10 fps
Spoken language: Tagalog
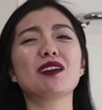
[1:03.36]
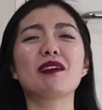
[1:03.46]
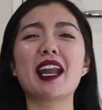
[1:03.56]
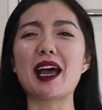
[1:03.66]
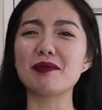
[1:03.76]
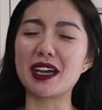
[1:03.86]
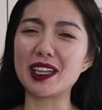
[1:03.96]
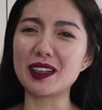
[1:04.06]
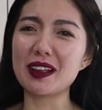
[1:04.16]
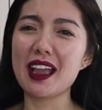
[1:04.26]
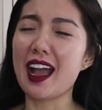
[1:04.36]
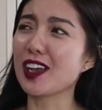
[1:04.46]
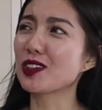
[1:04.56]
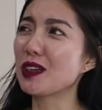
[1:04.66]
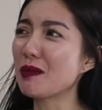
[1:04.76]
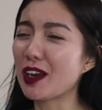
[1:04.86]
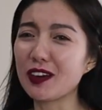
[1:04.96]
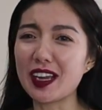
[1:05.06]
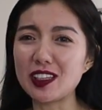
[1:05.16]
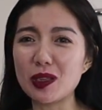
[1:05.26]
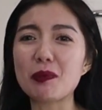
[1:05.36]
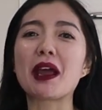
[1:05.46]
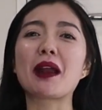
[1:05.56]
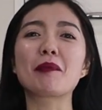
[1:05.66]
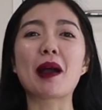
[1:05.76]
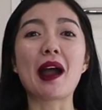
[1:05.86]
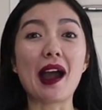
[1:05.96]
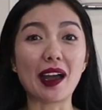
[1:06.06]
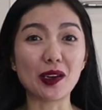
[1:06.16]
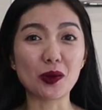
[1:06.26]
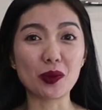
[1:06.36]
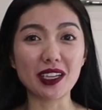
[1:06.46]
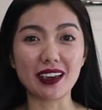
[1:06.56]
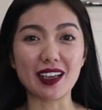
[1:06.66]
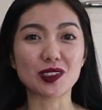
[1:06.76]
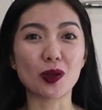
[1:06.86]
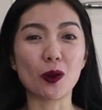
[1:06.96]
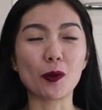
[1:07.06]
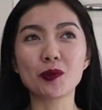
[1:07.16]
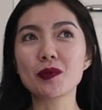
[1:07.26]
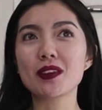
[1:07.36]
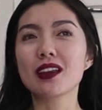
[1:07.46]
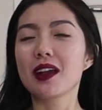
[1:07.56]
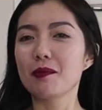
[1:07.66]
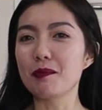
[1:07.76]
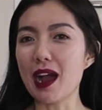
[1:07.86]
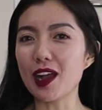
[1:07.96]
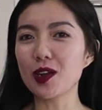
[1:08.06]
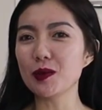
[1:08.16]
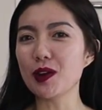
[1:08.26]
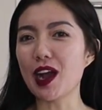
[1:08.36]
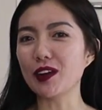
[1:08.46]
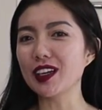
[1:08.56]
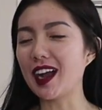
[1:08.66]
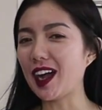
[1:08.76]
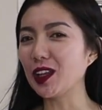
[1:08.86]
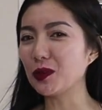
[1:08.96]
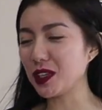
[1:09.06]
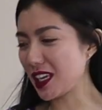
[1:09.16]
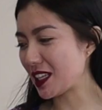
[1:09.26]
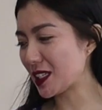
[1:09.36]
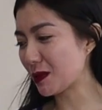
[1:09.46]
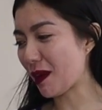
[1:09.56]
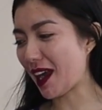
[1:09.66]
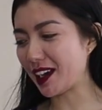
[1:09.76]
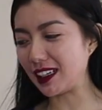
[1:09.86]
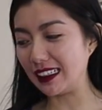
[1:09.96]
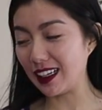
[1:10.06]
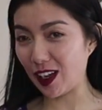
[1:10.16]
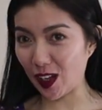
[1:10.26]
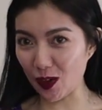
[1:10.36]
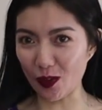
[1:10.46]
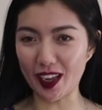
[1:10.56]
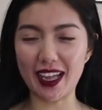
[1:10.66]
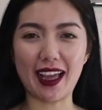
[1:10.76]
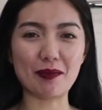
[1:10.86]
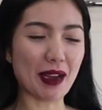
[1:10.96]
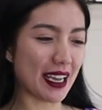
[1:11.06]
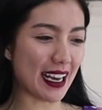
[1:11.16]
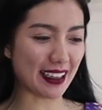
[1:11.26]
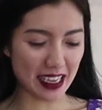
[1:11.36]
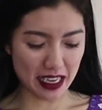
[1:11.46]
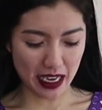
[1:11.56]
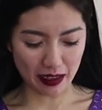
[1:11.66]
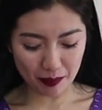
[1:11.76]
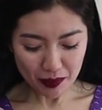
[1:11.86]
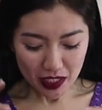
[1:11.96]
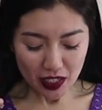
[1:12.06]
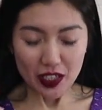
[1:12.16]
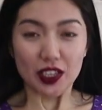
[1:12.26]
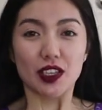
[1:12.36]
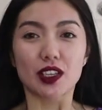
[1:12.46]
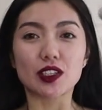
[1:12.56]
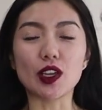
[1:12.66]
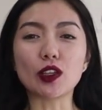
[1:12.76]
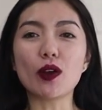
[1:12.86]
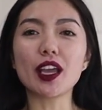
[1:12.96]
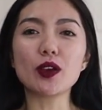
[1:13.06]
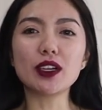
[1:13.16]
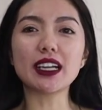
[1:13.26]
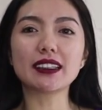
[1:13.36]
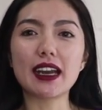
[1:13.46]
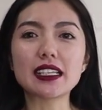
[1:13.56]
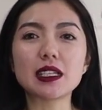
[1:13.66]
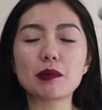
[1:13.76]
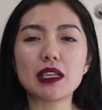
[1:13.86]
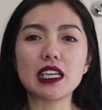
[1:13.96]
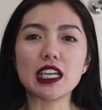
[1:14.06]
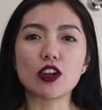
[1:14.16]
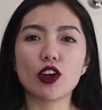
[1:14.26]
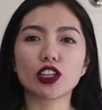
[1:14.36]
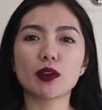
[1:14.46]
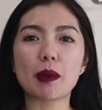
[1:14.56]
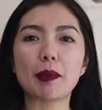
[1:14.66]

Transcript: nyo malaman, actually, meron nga dito parang pang Halloween eh. So, baka gumawa ako ng Halloween-inspired look. Kaya, abangan natin yan. So, ito nga yung unang dress na pinili ko. Ito may